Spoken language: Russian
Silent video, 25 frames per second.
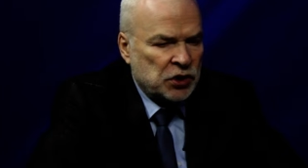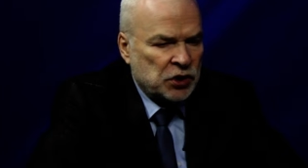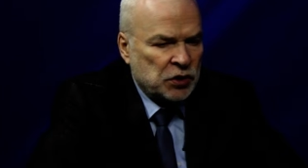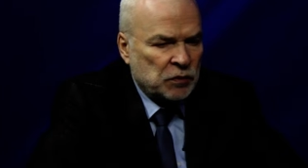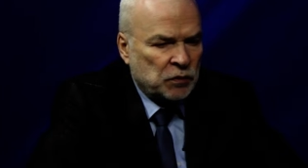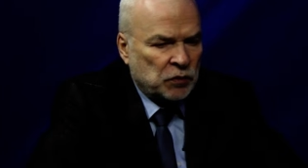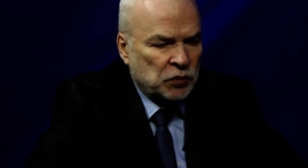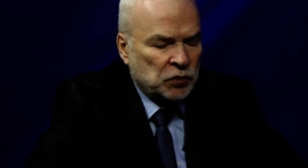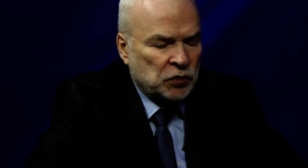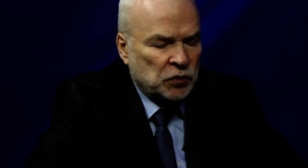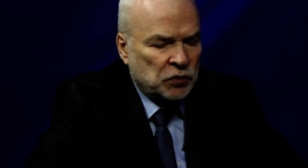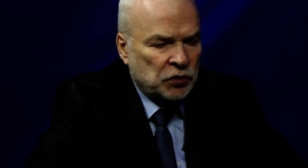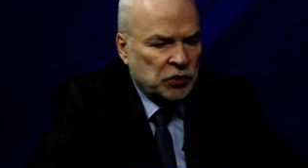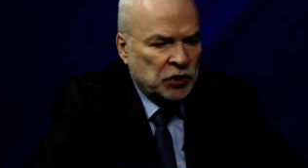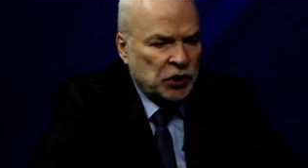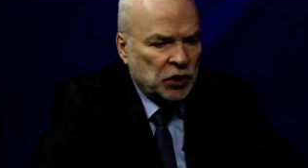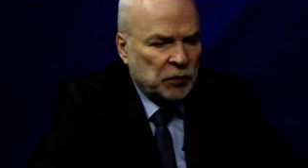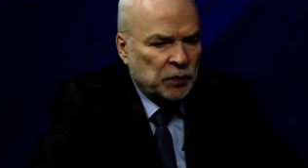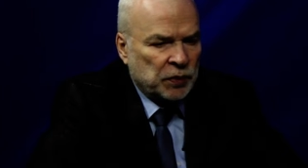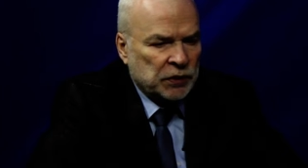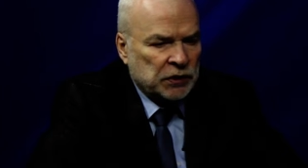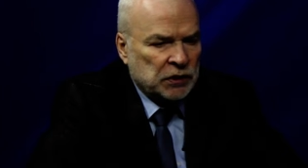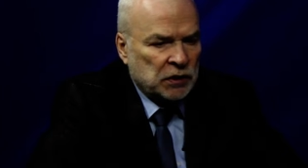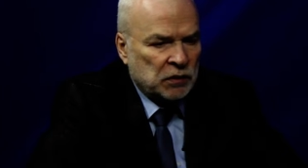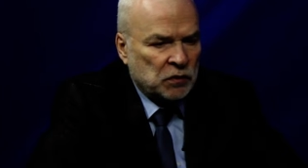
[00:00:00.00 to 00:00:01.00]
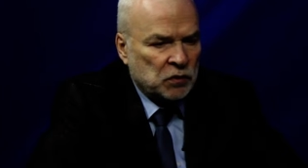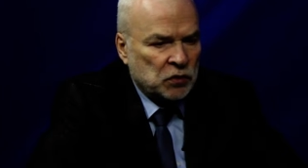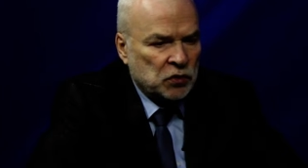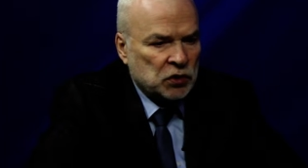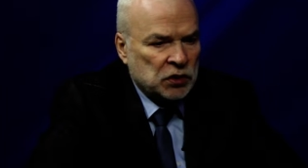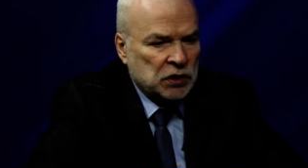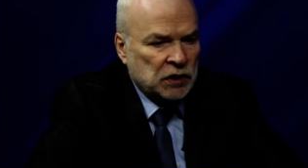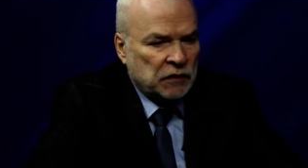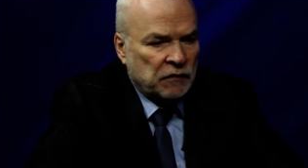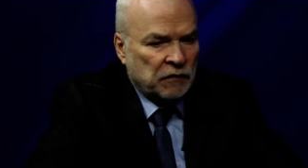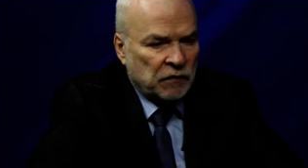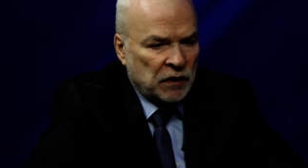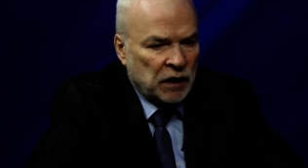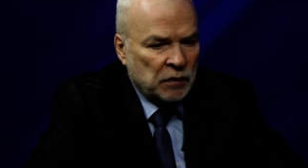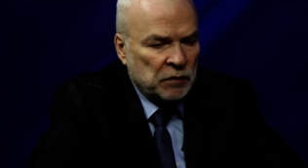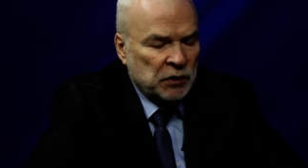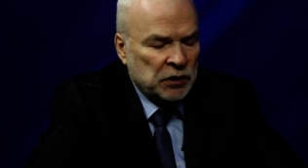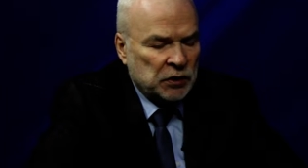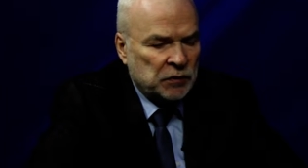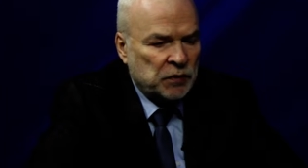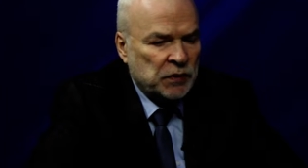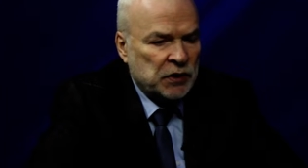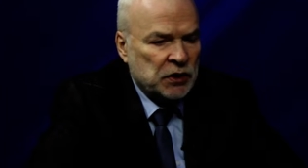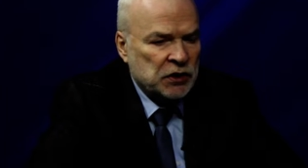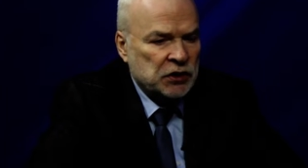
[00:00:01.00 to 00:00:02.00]
чем у других, потому что вам
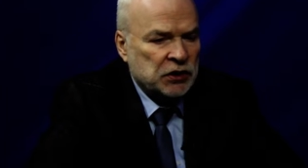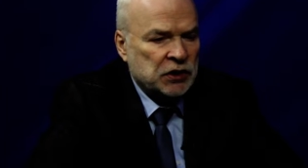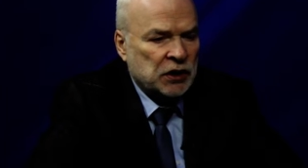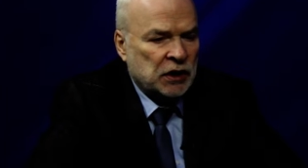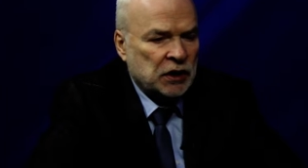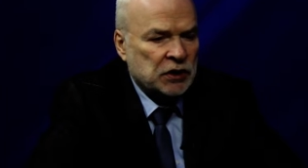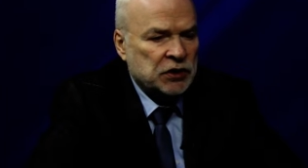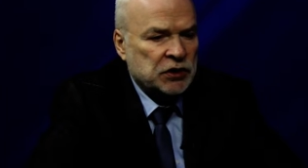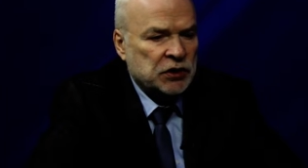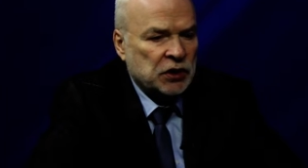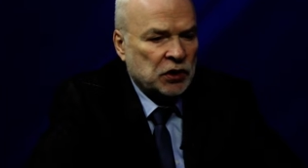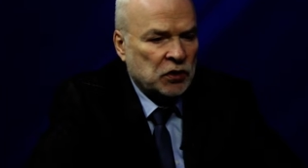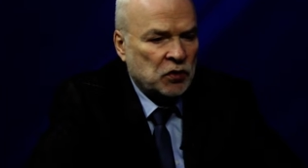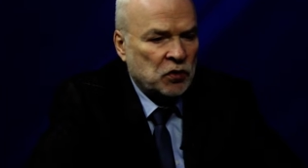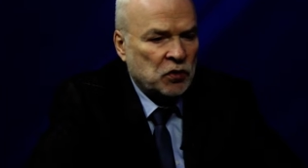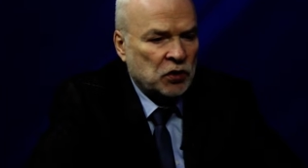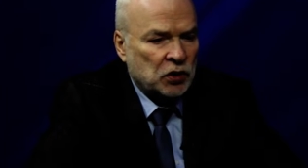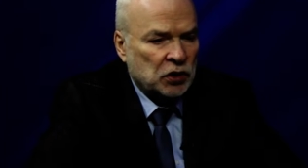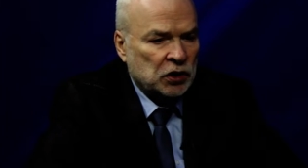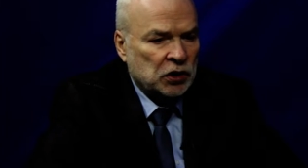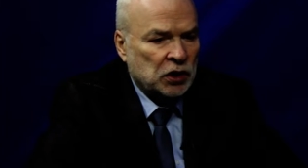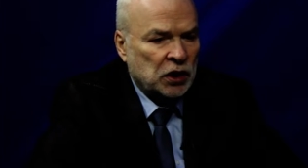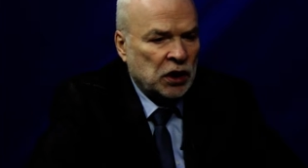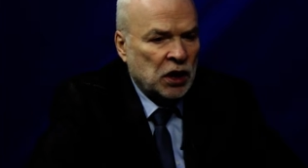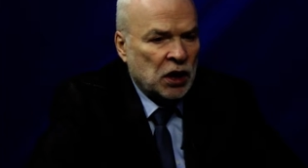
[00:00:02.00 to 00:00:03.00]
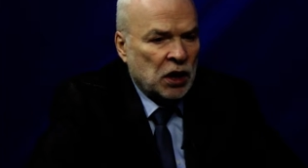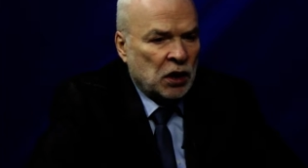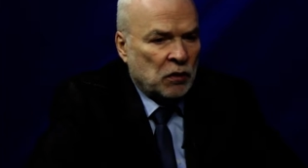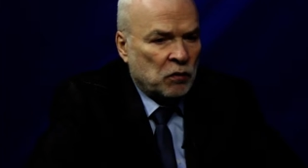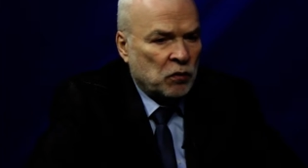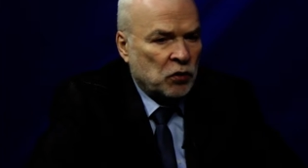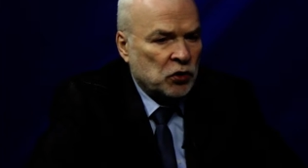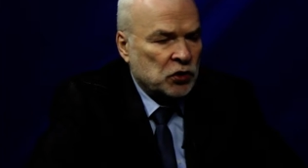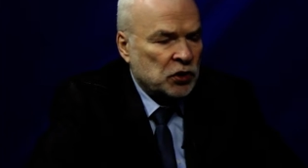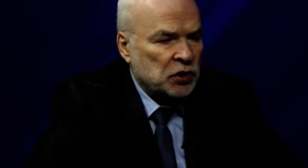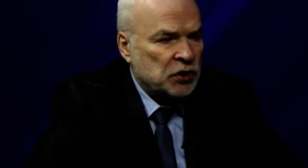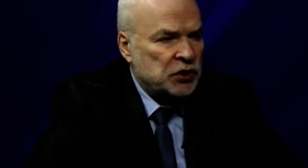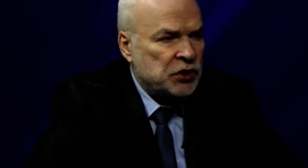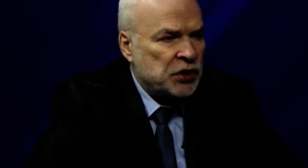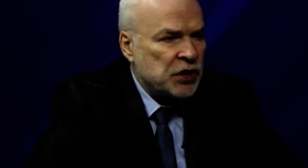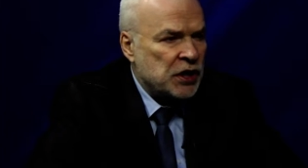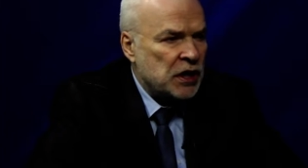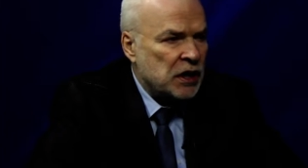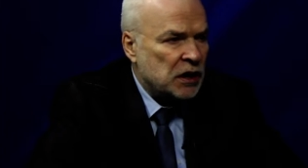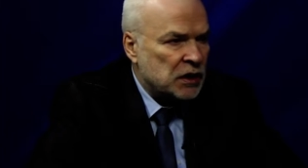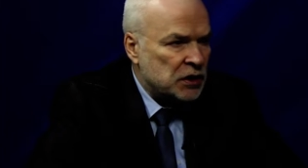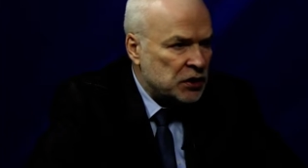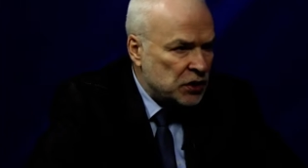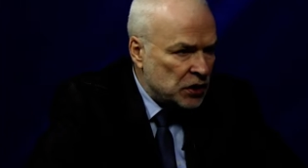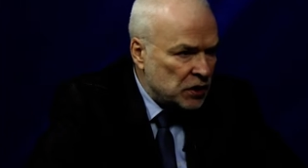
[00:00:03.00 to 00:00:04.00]
администрация города может
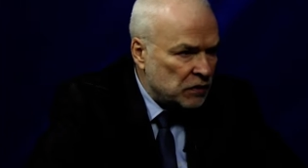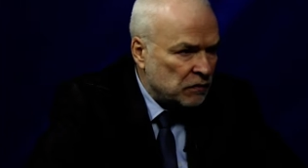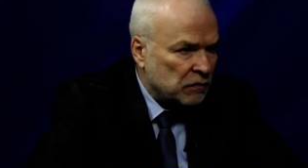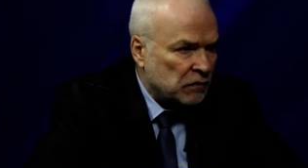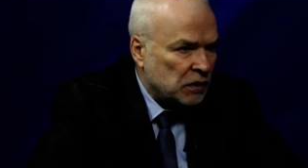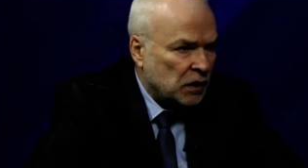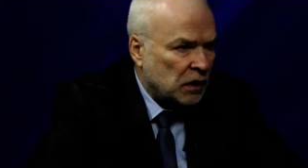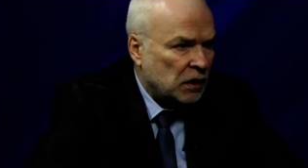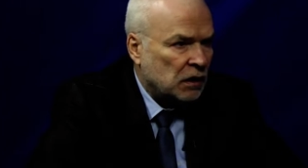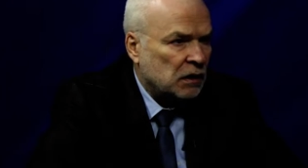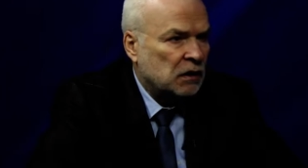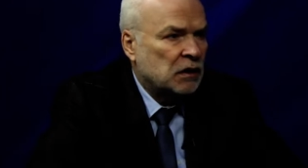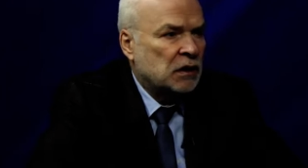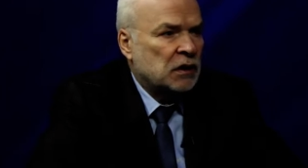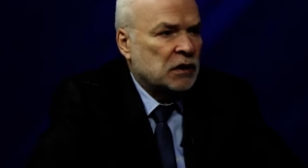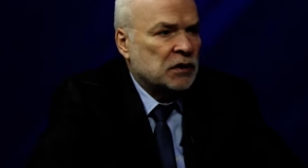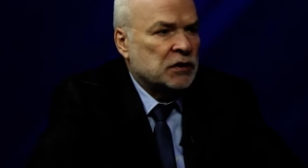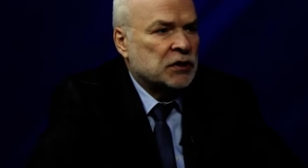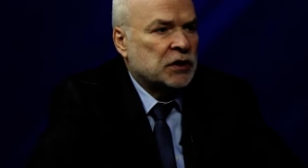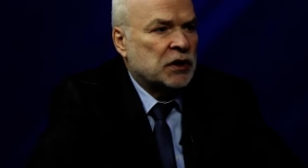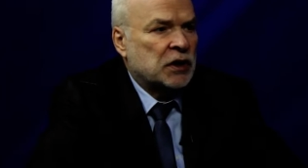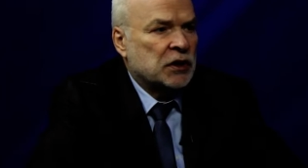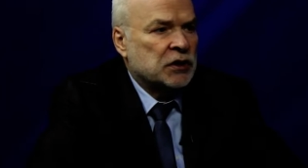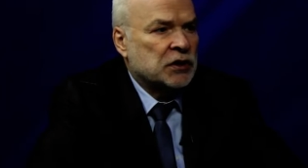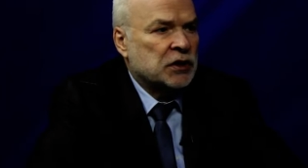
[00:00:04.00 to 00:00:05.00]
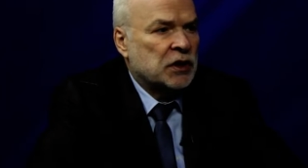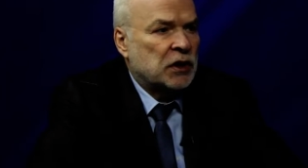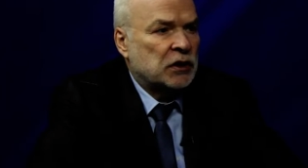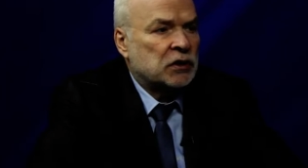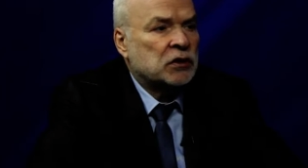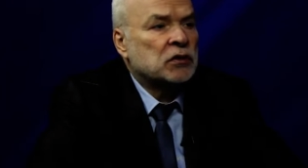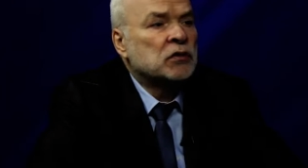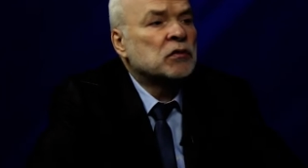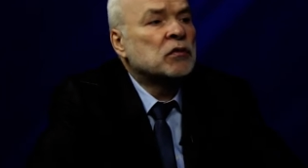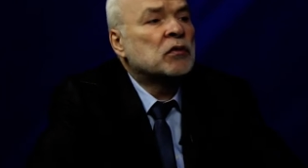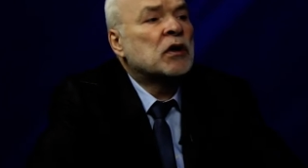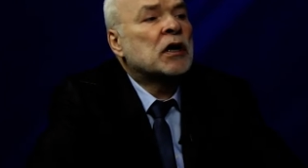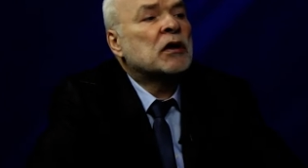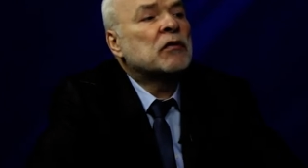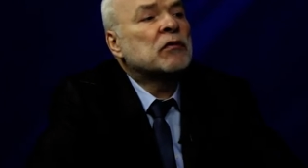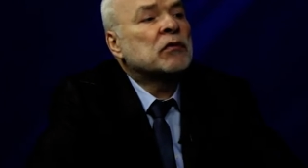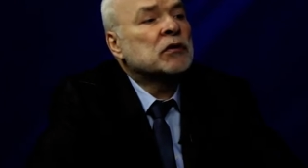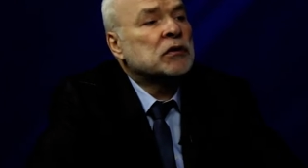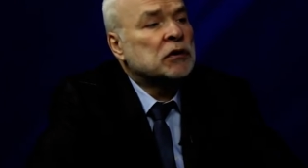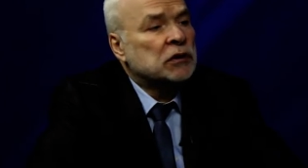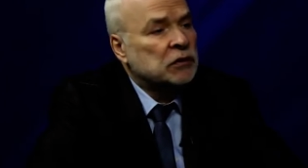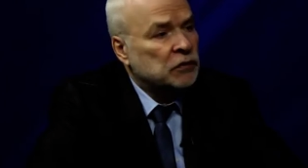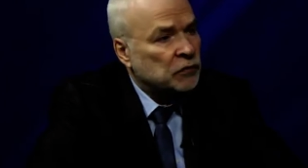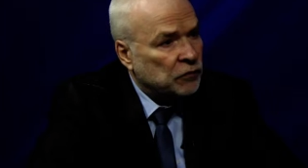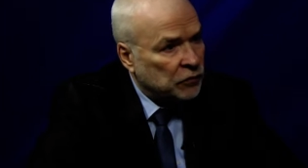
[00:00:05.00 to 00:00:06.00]
директивно сказать, ну-ка
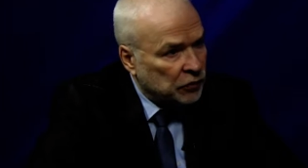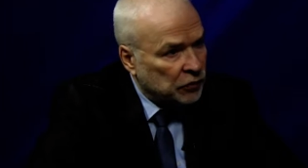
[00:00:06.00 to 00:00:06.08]
вот